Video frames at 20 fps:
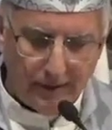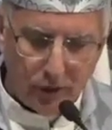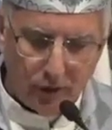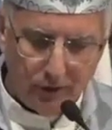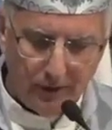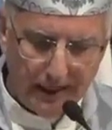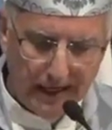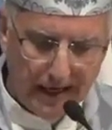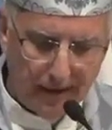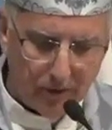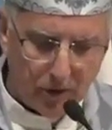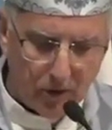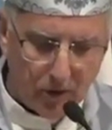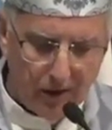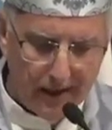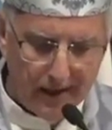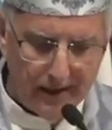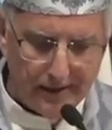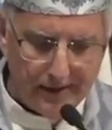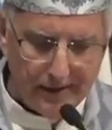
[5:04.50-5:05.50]
donde la
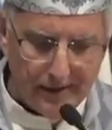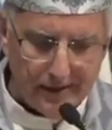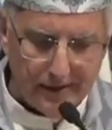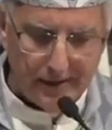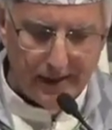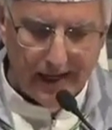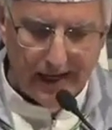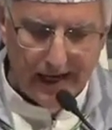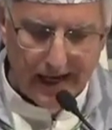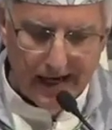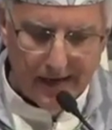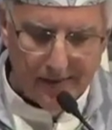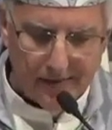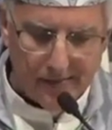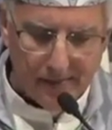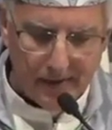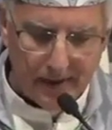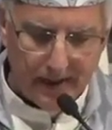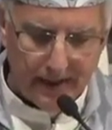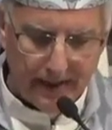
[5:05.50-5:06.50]
violencia, el
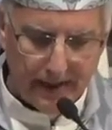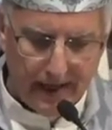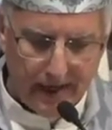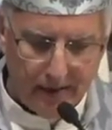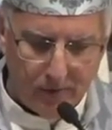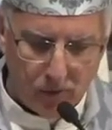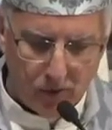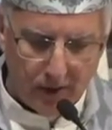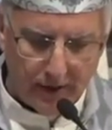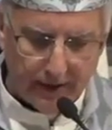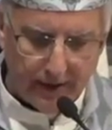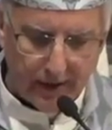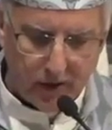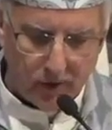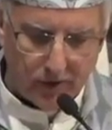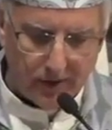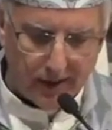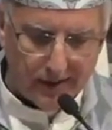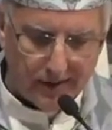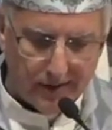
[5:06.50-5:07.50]
hambre y la muerte
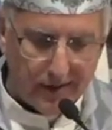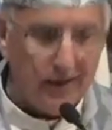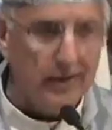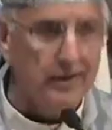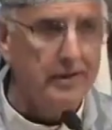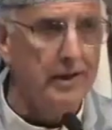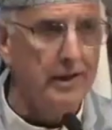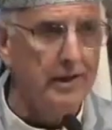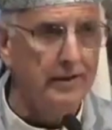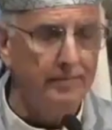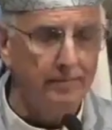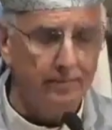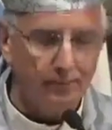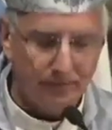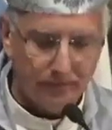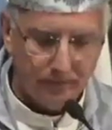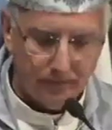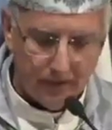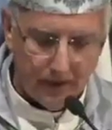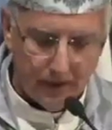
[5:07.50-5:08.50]
nos acecha.
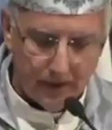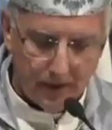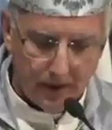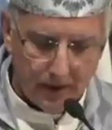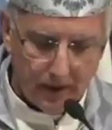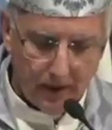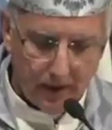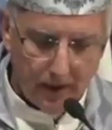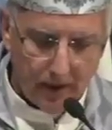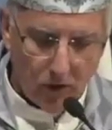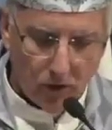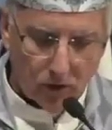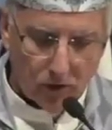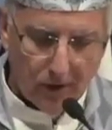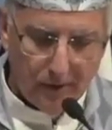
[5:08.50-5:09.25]
No se